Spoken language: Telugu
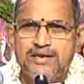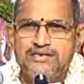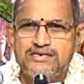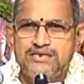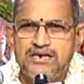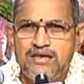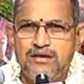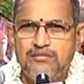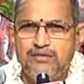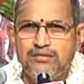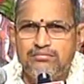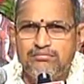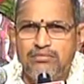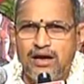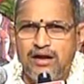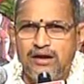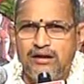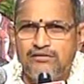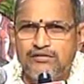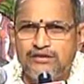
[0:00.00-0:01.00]

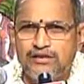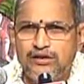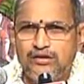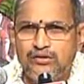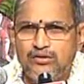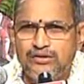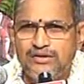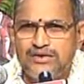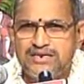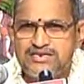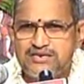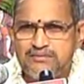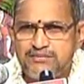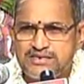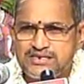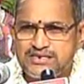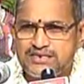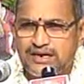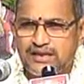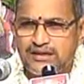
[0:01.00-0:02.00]
శ్రీమద్భాగవతంలో
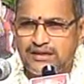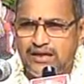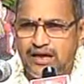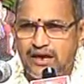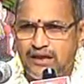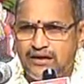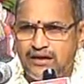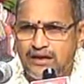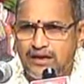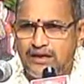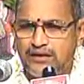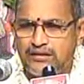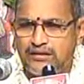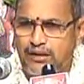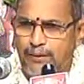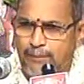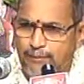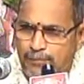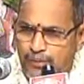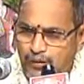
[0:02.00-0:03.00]
దశమస్కంధాన్ని
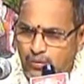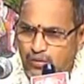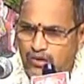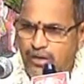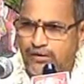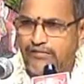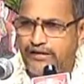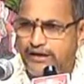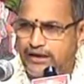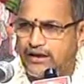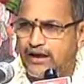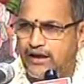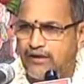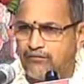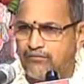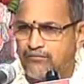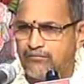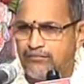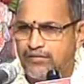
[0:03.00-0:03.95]
తప్పకుండా వింటారు